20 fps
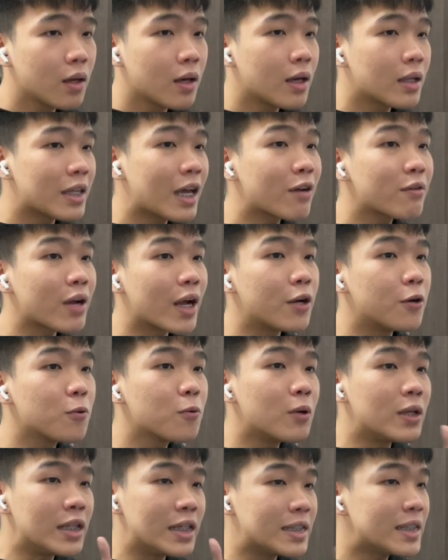当然，如
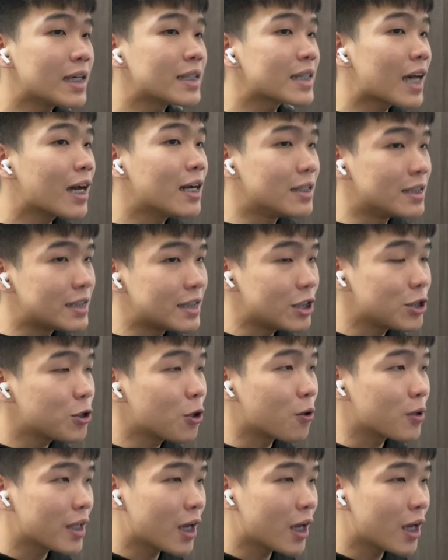果你现在很激动，